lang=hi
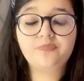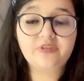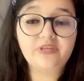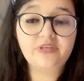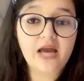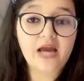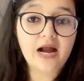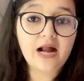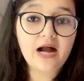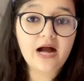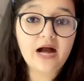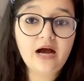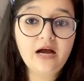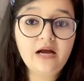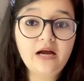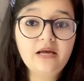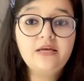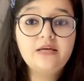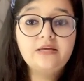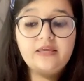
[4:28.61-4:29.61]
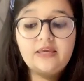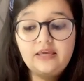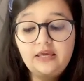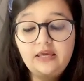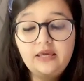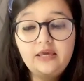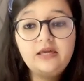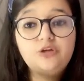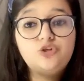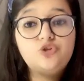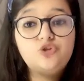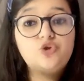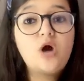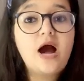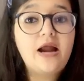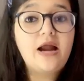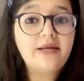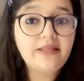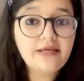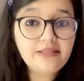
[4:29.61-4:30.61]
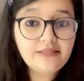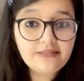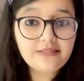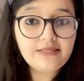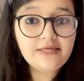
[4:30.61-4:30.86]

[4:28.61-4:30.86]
क्या कहा कि जो आर्टिकल